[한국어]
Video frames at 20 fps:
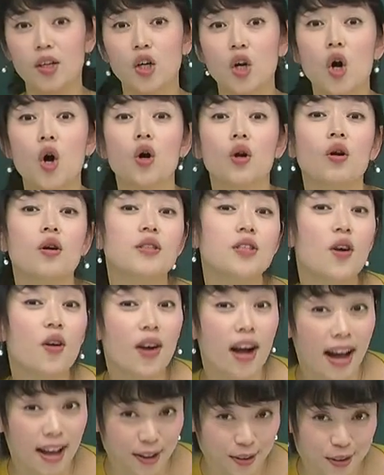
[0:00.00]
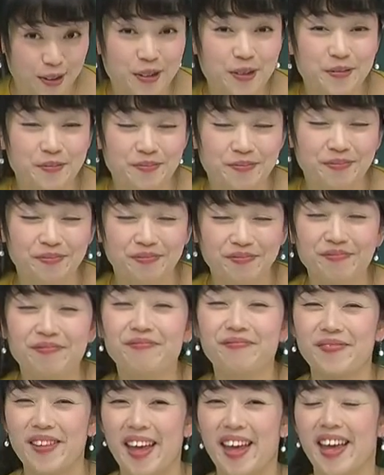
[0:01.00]
걸어서 가요.
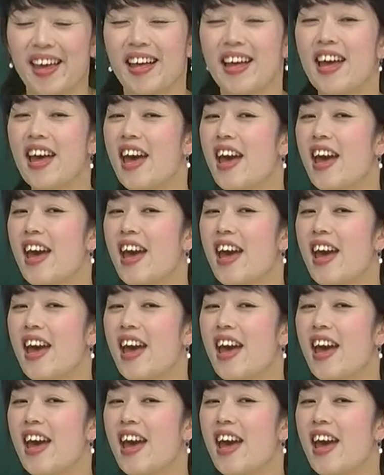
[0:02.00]
네.